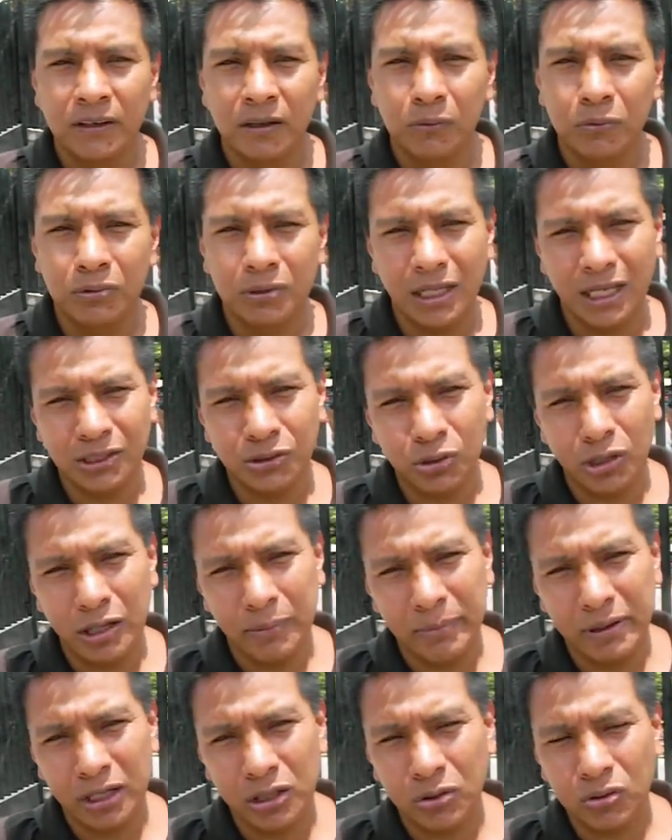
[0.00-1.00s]
Pues la Ciudad de
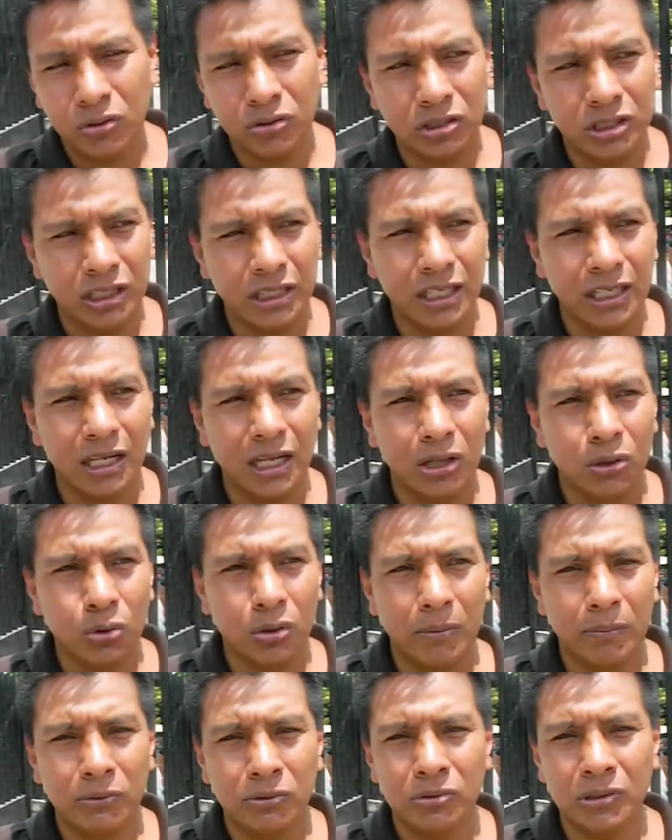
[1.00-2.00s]
México sí tiene
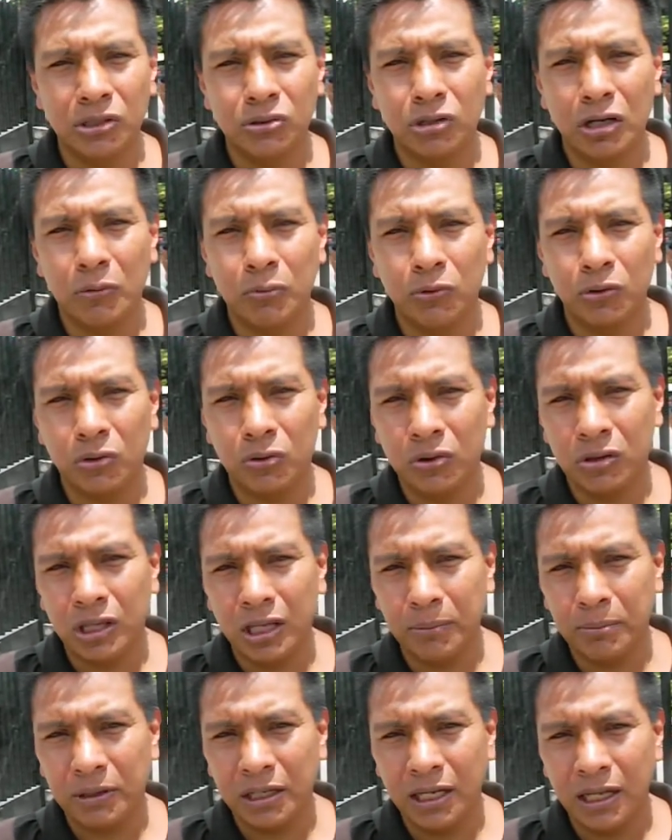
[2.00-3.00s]
altura, pero es una ciudad muy
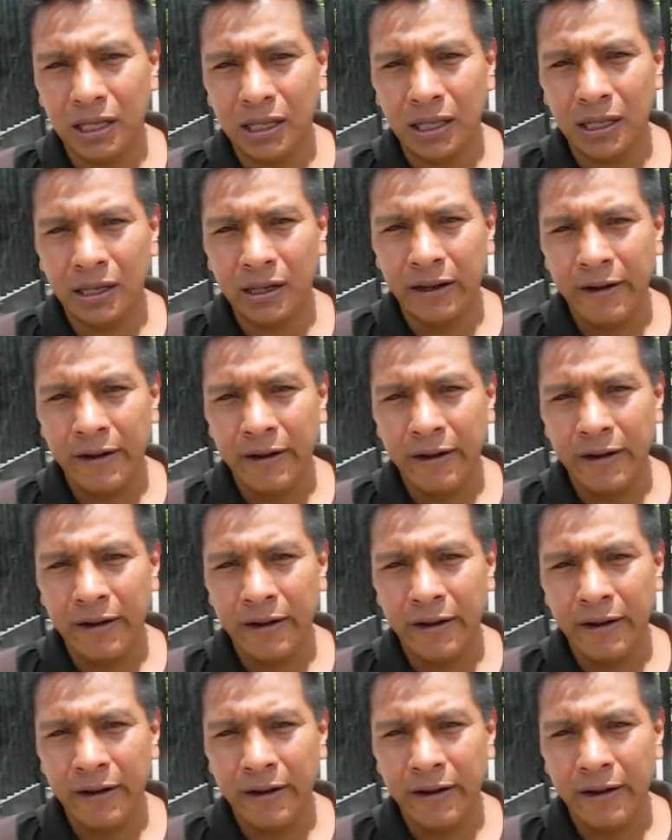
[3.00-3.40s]
contaminada.